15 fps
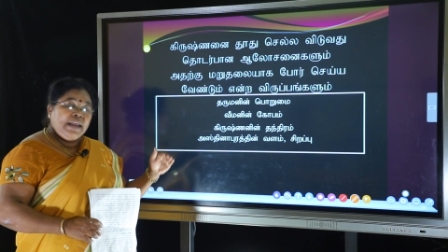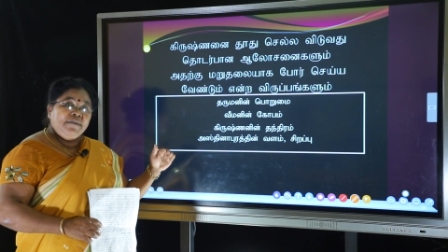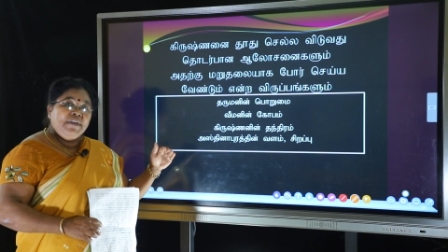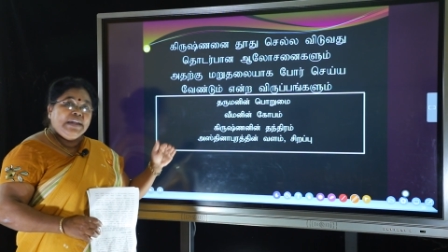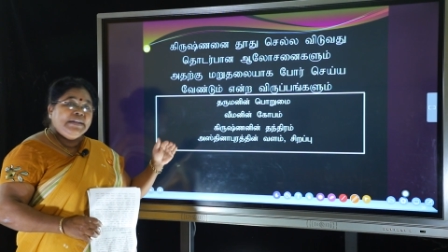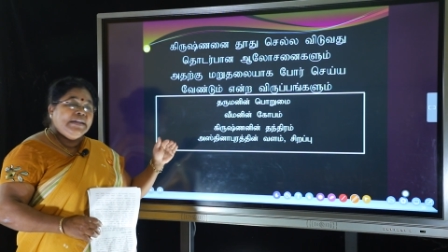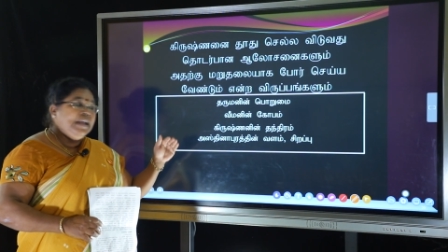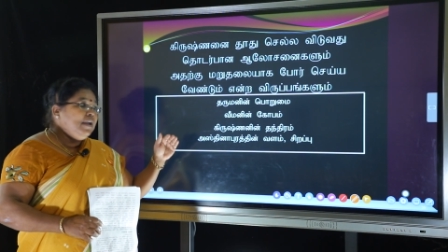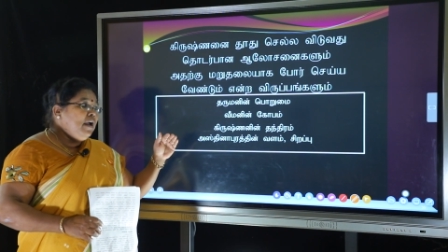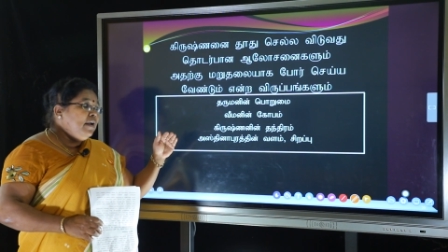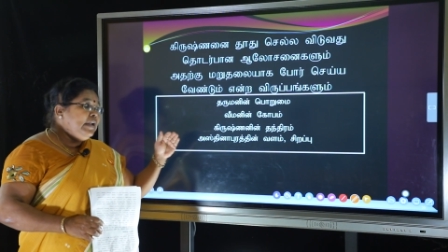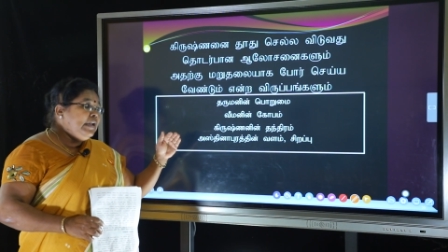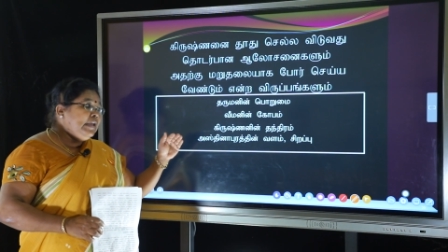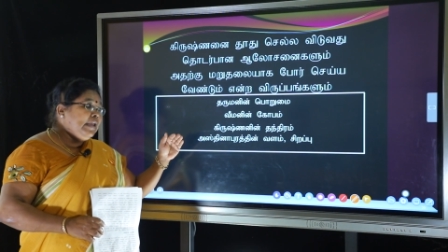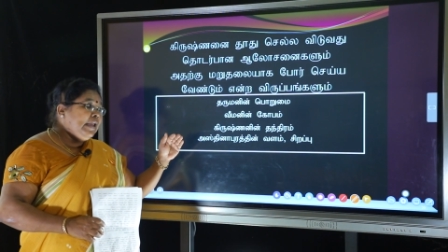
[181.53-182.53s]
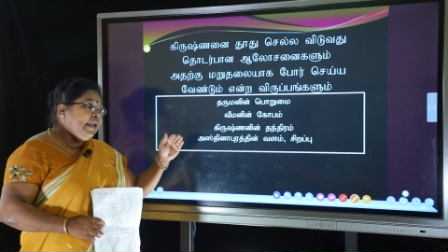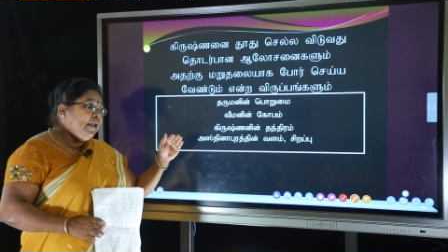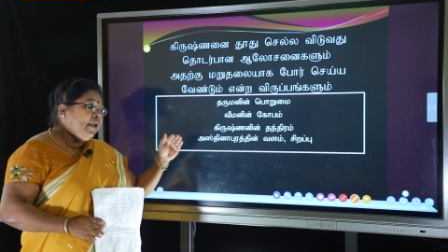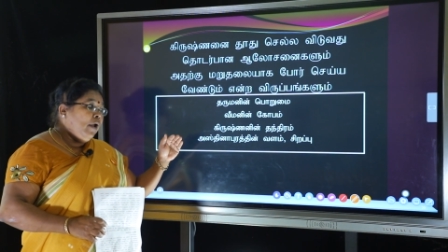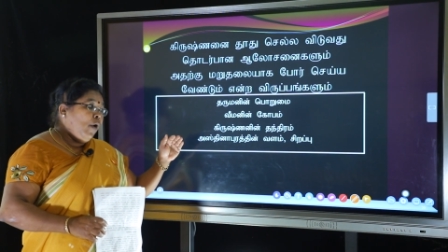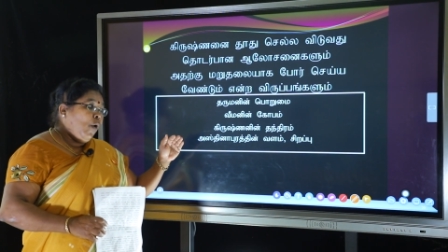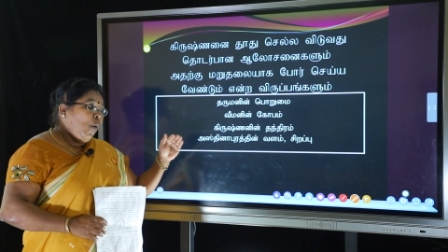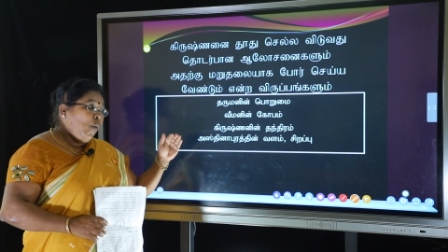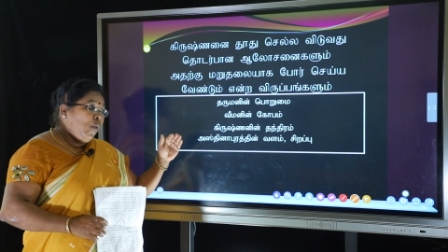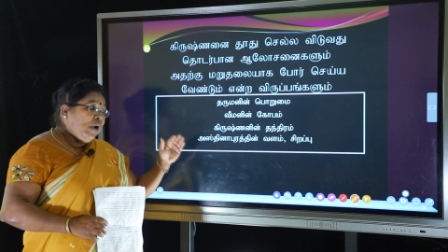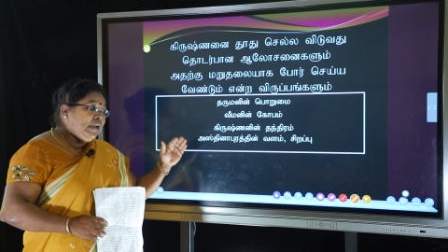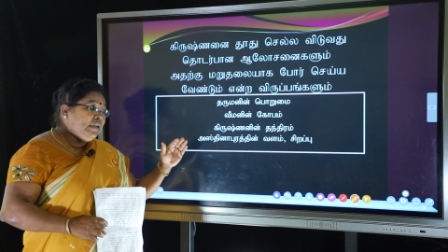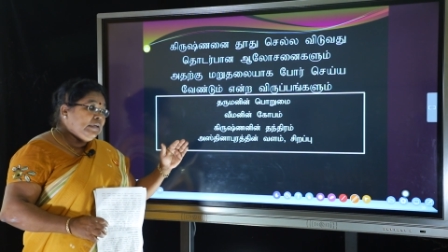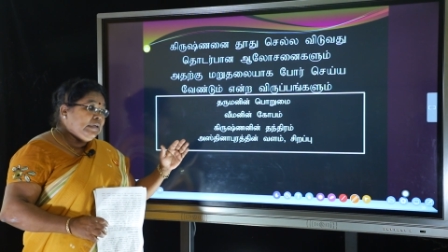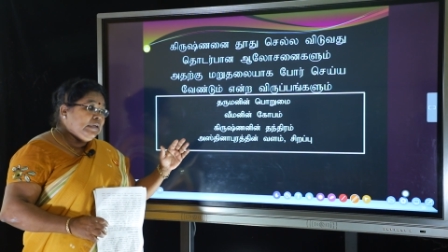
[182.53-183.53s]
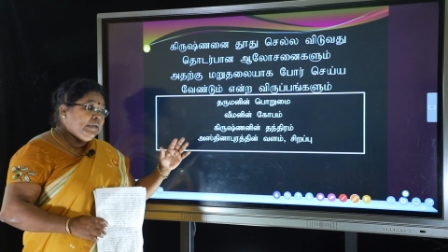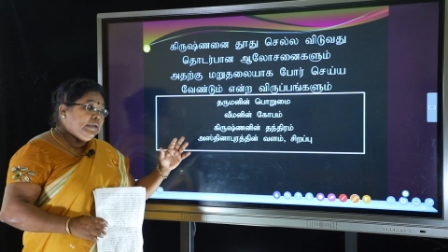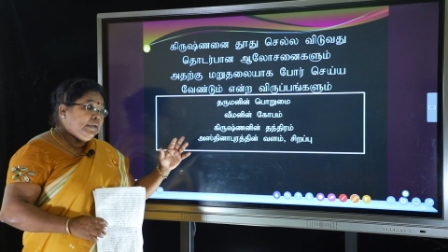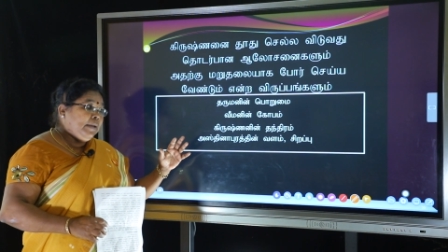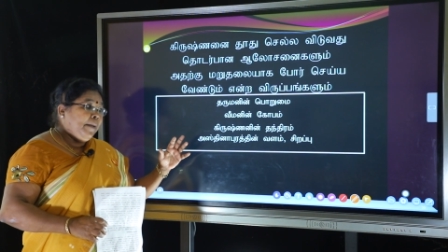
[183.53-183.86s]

இவற்றை அண்டியே உங்களுக்கு